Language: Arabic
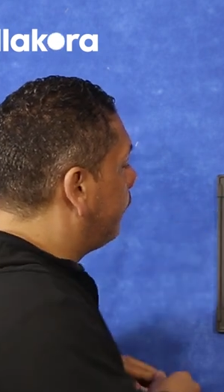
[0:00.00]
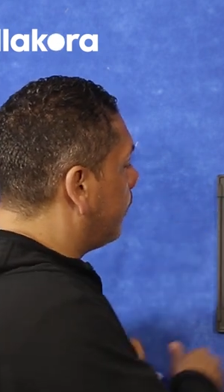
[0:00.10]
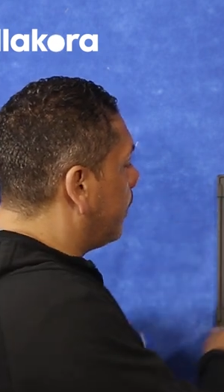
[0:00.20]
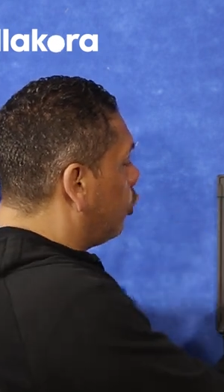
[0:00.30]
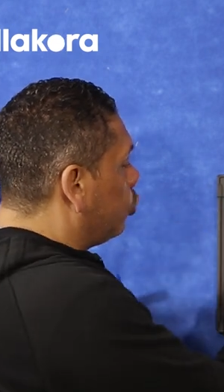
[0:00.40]

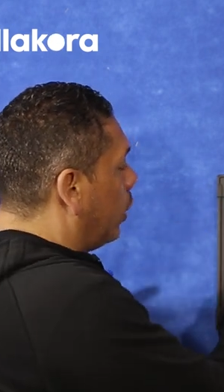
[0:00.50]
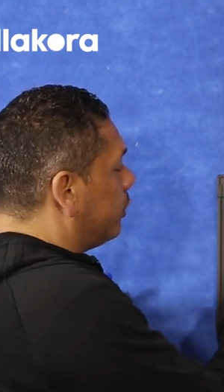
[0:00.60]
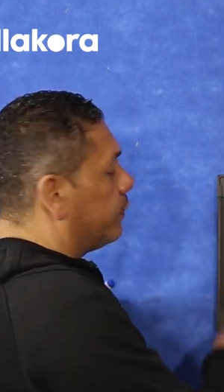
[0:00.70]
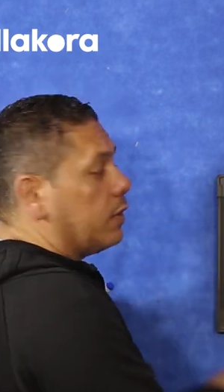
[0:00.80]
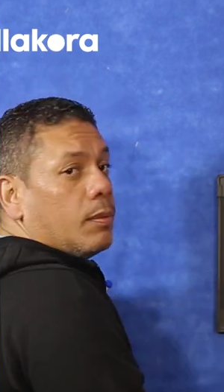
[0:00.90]
فبياخدوا
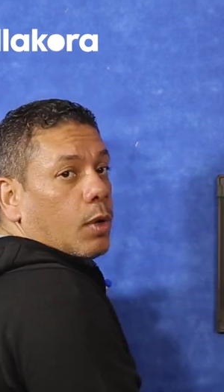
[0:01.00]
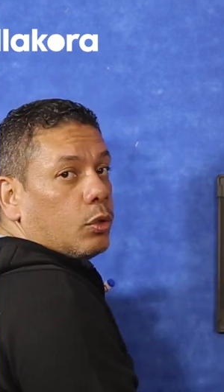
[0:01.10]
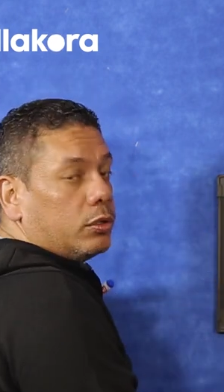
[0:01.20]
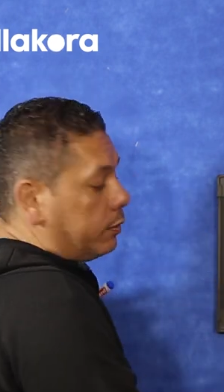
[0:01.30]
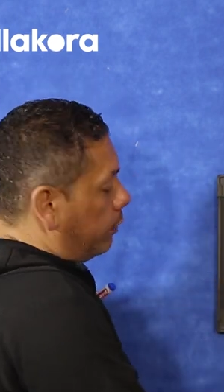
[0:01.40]
وقت في التايم
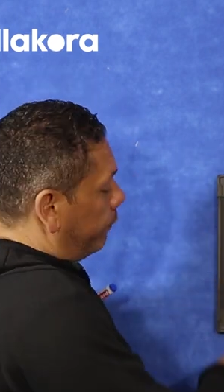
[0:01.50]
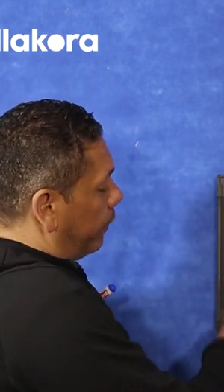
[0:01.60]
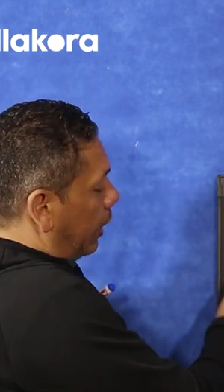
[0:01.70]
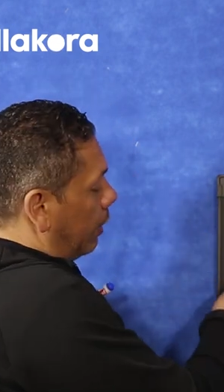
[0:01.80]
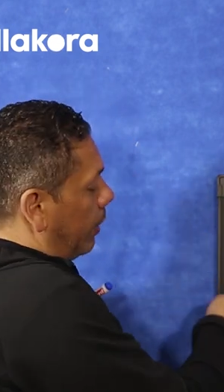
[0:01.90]
اوت
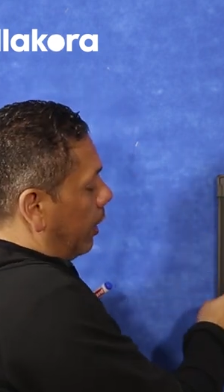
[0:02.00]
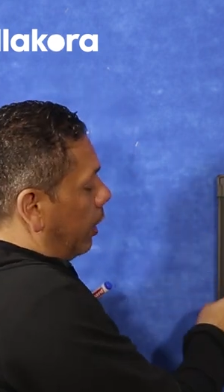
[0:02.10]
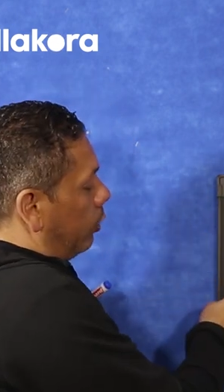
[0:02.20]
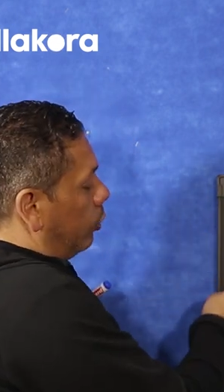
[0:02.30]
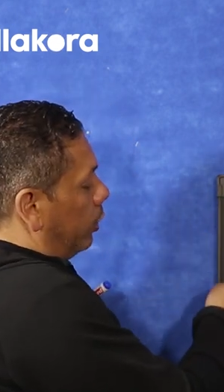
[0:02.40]
فالالمان
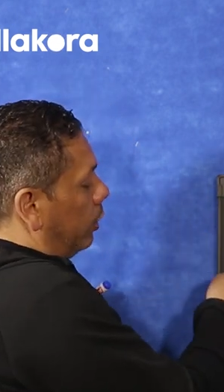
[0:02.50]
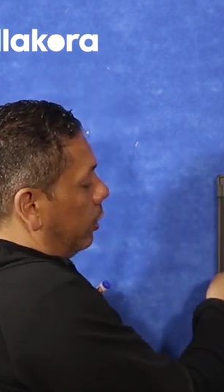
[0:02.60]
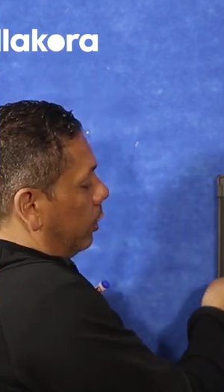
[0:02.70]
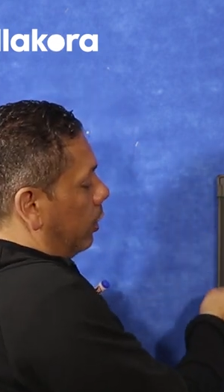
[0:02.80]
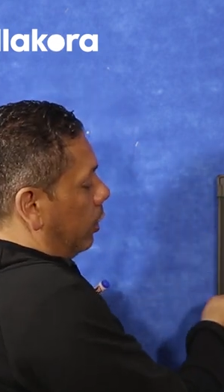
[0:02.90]
قالوا ايه
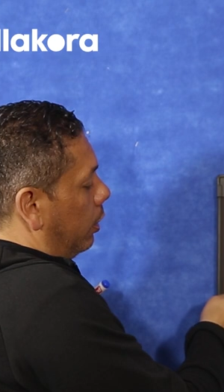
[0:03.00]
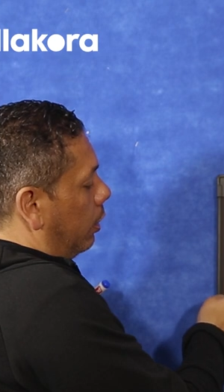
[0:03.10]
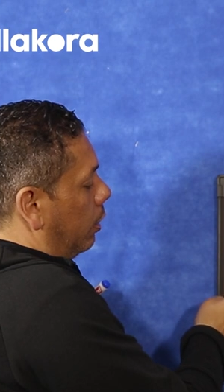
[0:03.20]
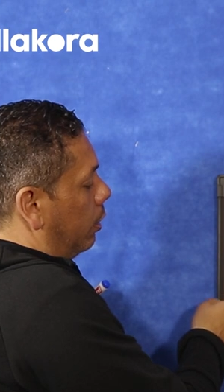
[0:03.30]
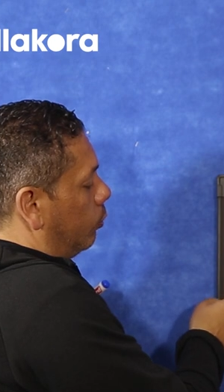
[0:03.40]

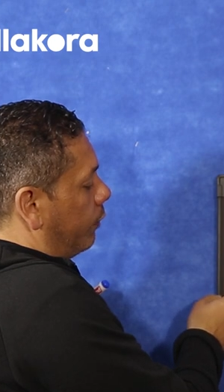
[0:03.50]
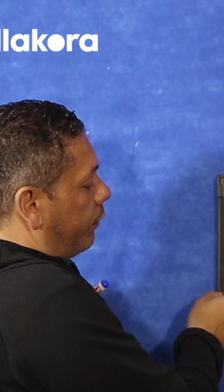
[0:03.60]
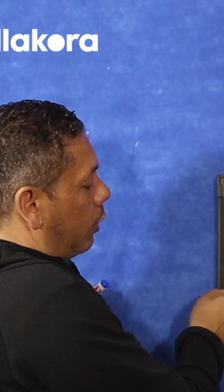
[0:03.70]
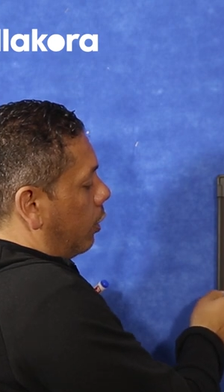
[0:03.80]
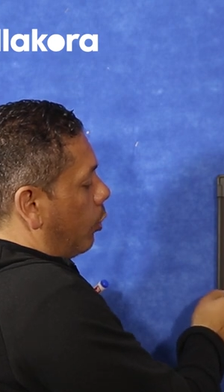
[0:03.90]
آه
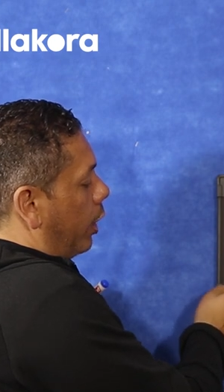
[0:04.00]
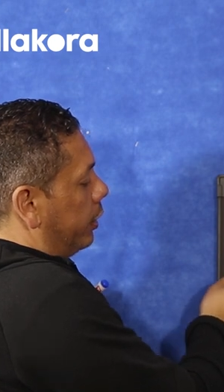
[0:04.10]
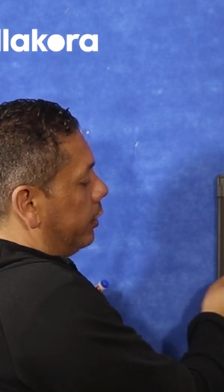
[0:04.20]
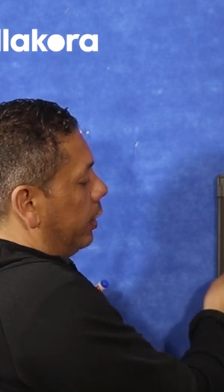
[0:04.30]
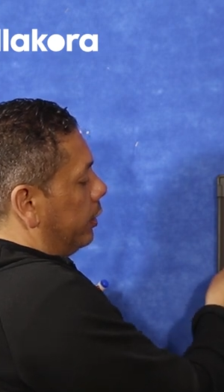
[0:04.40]
المدافع رقم
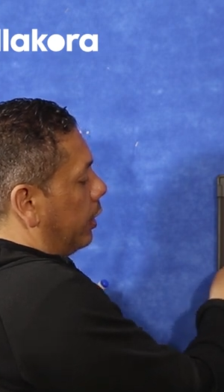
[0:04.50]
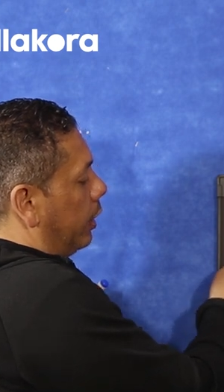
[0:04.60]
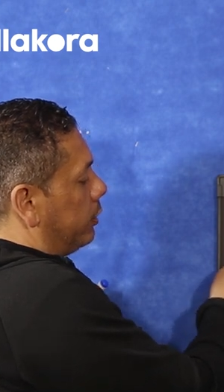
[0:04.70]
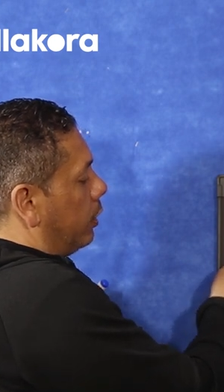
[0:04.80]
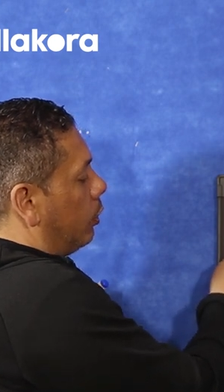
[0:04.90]
واحد اثنين
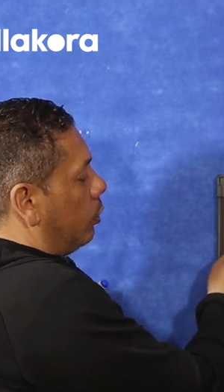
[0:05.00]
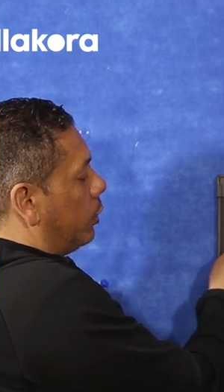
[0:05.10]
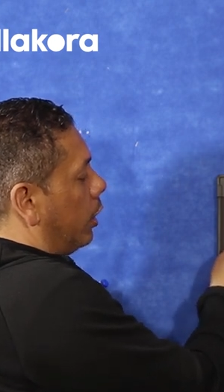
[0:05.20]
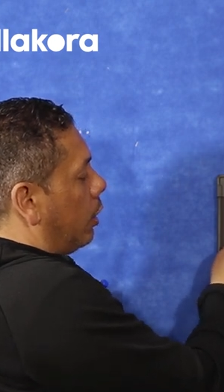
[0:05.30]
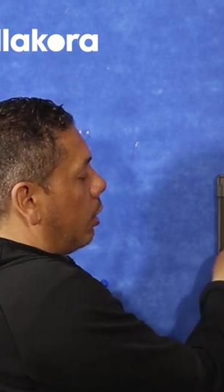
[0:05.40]
ثلاثه
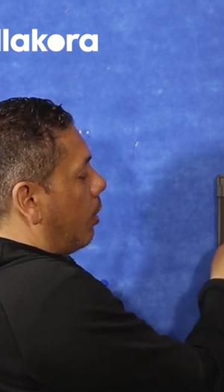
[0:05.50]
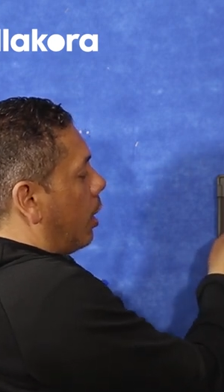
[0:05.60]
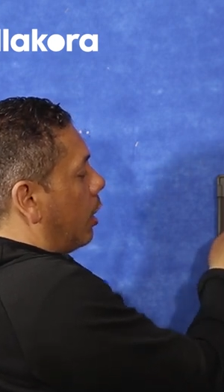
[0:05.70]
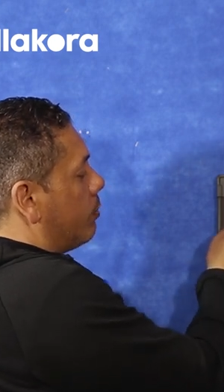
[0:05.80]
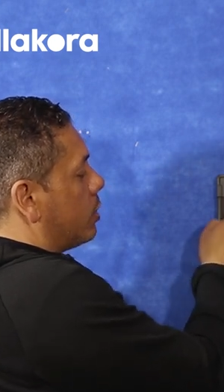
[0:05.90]
وده هنا
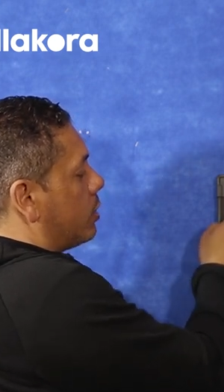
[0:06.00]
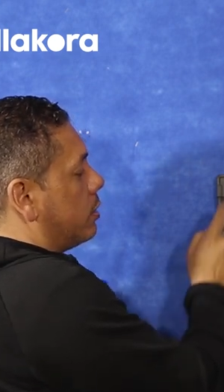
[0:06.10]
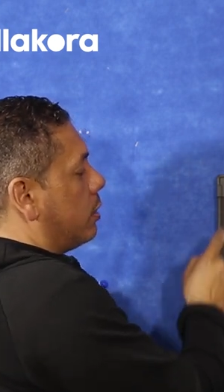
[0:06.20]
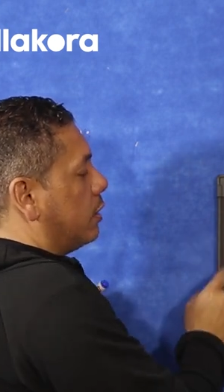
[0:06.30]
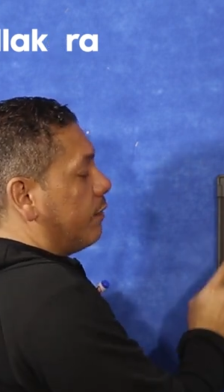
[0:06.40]
اربعه خمسه سته
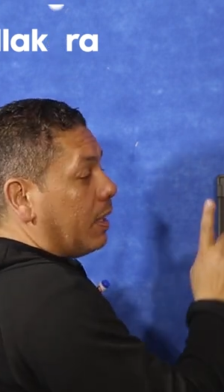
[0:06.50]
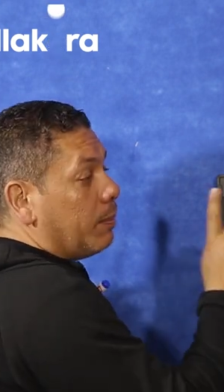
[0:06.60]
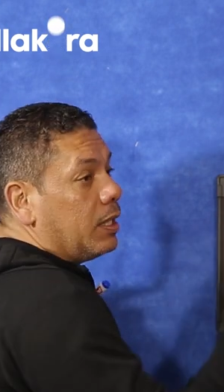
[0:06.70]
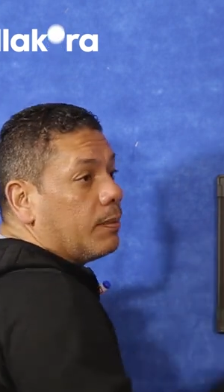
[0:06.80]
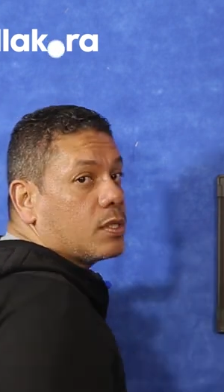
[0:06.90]
ده في
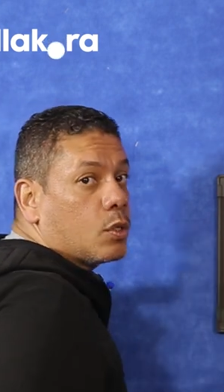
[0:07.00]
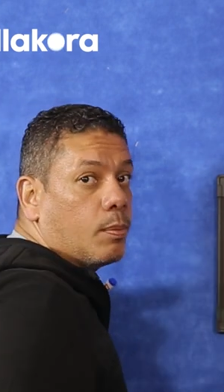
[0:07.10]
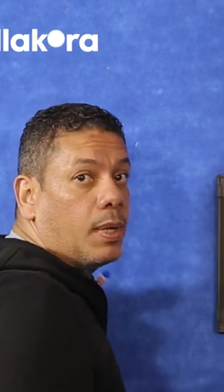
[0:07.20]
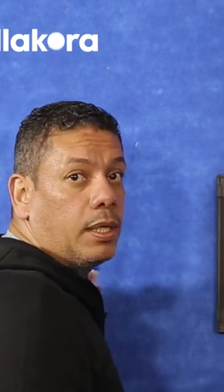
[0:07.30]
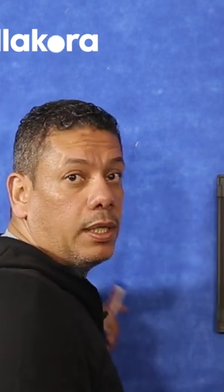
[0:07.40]
المانيا بس
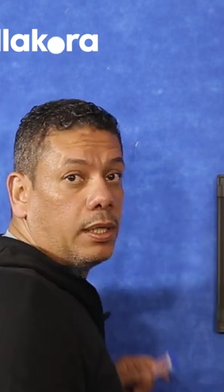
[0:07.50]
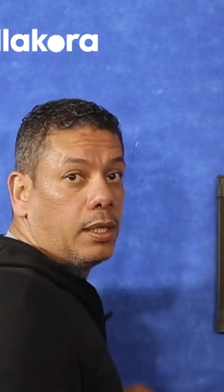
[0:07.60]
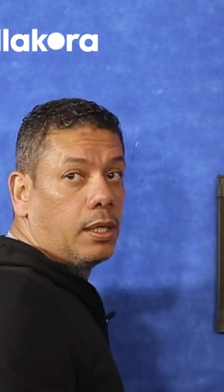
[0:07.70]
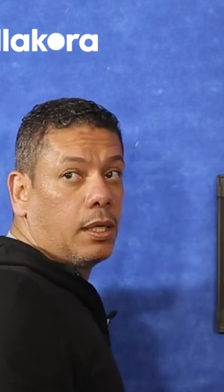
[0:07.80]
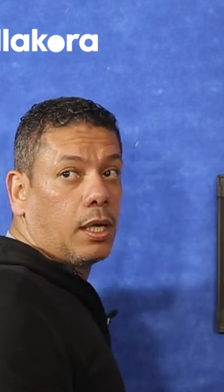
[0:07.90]
هم اللي ايه
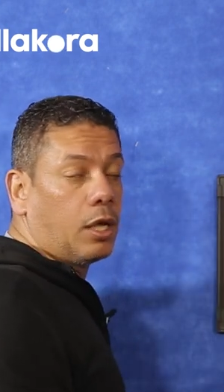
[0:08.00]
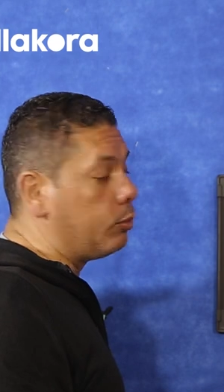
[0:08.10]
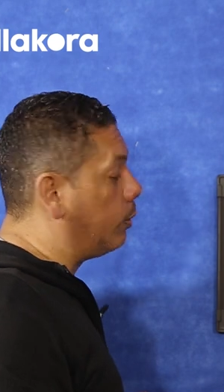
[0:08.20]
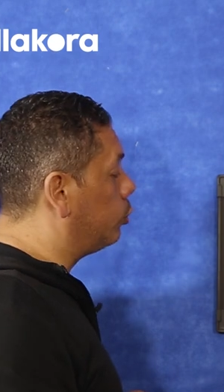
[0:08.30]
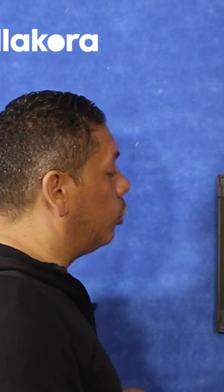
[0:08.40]

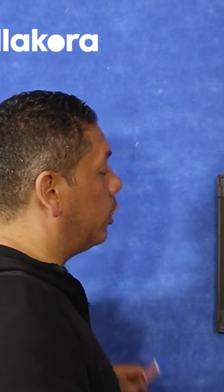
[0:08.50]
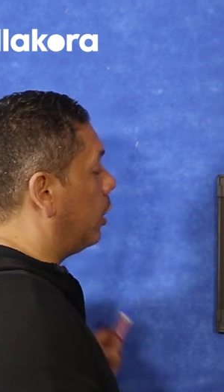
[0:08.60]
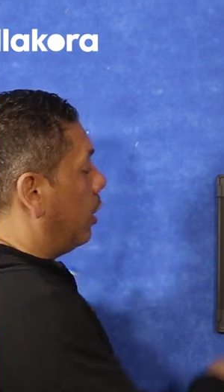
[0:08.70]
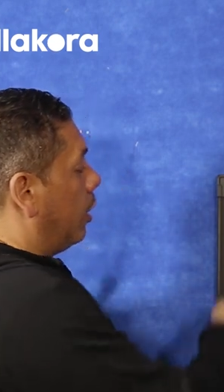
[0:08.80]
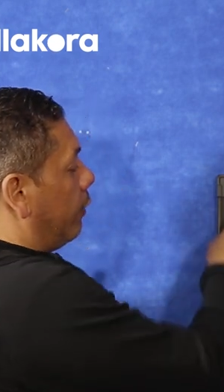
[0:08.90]
قالوا الموضوع ده
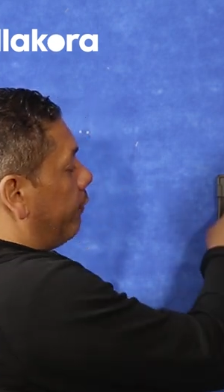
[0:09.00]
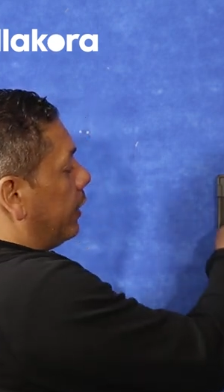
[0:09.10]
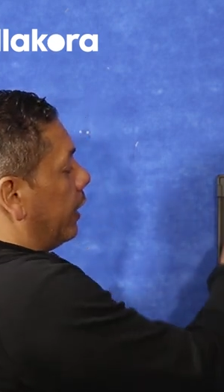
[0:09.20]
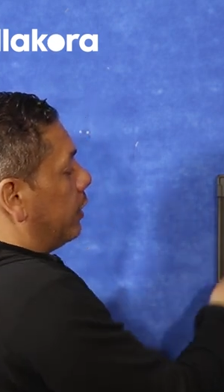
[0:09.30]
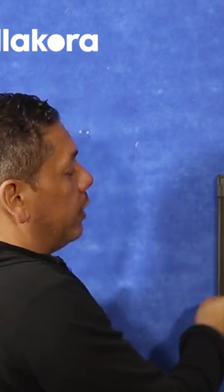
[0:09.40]

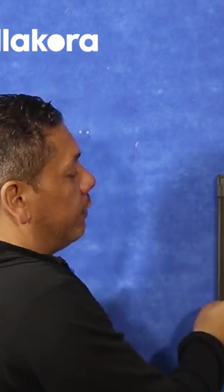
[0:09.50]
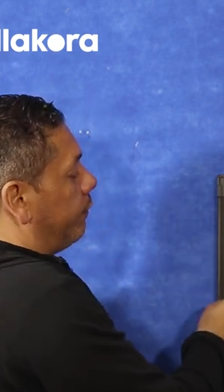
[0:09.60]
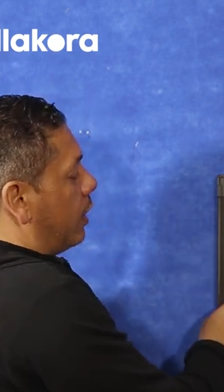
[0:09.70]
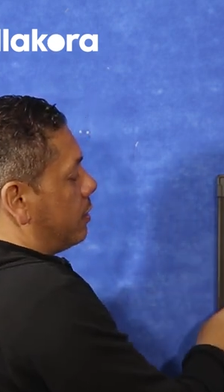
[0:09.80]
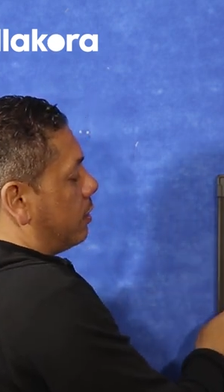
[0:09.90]
فده كده
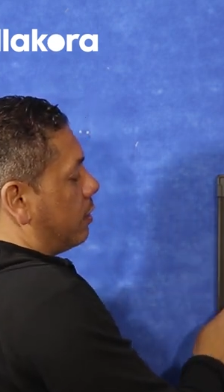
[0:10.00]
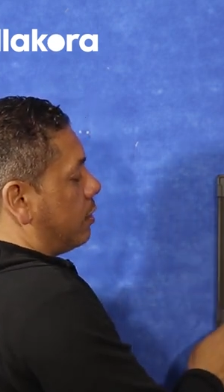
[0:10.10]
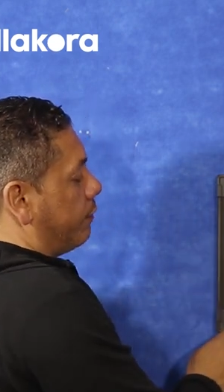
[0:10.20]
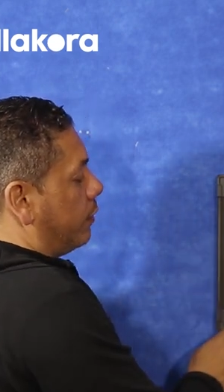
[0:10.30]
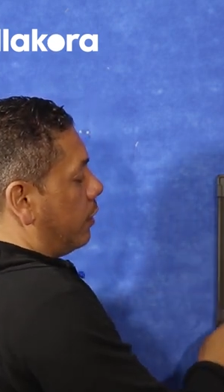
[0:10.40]
دفاع 6
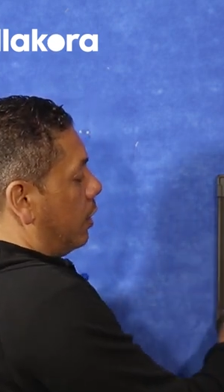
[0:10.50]
0